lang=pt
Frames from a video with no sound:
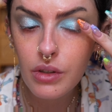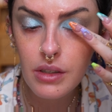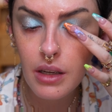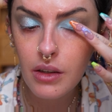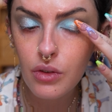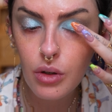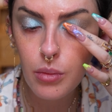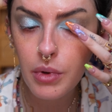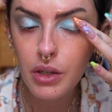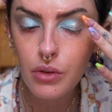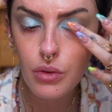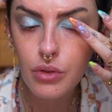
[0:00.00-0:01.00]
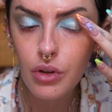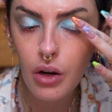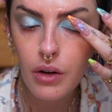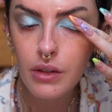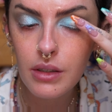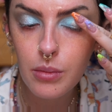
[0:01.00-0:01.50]
sem a sombra azul, só
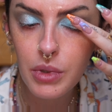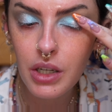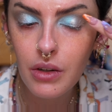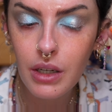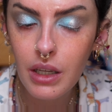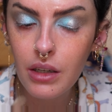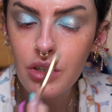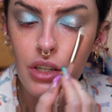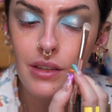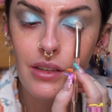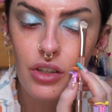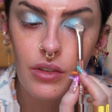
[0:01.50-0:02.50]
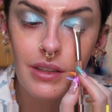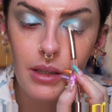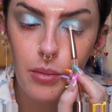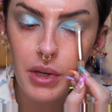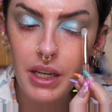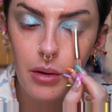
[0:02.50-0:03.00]
com esse brilho aqui, a gente
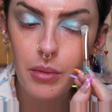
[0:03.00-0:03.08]
saberia